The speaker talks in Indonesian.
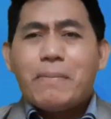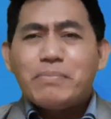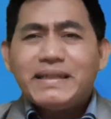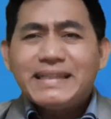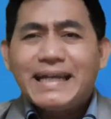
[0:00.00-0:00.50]

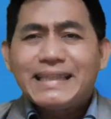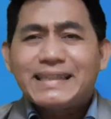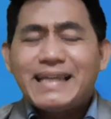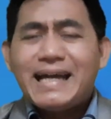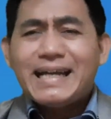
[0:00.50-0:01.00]

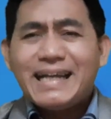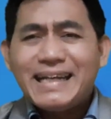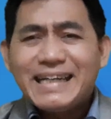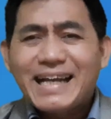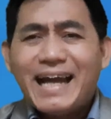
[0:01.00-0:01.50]

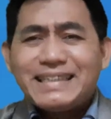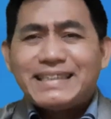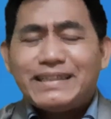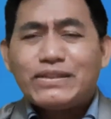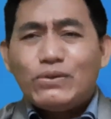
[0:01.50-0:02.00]
menyatakan
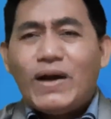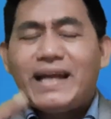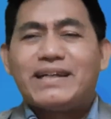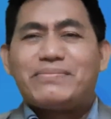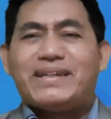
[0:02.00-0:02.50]
kasih
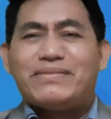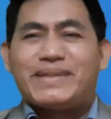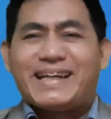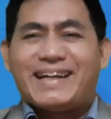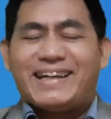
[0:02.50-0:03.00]
Tuhan kepada
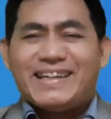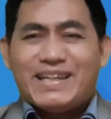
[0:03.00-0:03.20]
mereka.